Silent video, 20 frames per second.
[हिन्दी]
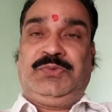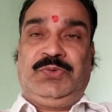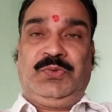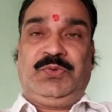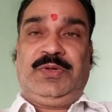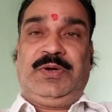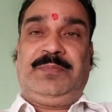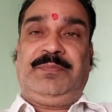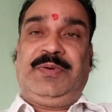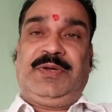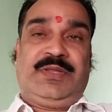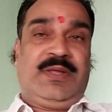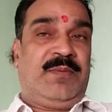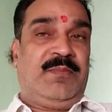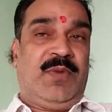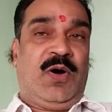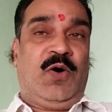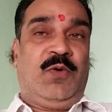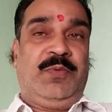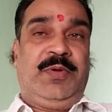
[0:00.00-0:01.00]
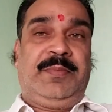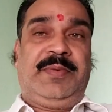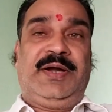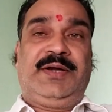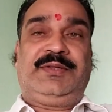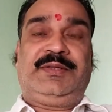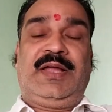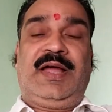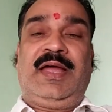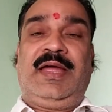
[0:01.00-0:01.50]
शुक्र प्रथम भाव में
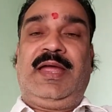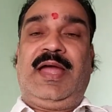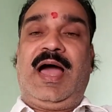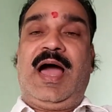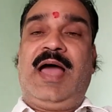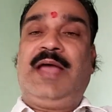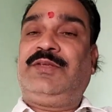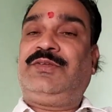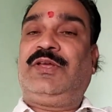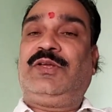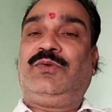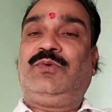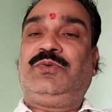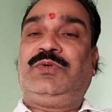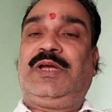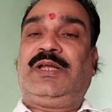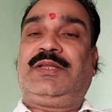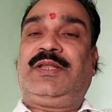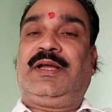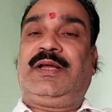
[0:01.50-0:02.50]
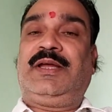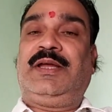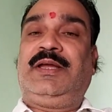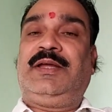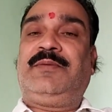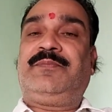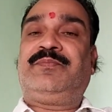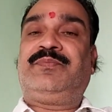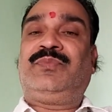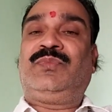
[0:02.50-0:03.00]
बैठता है ऐसा जो जातक
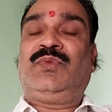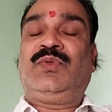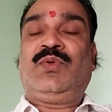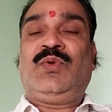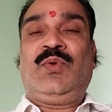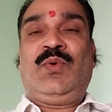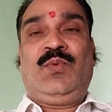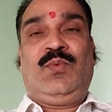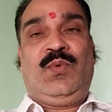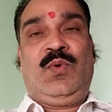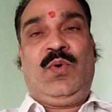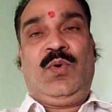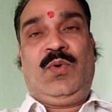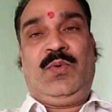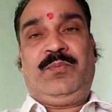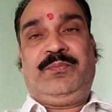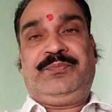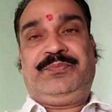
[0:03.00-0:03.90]
है वो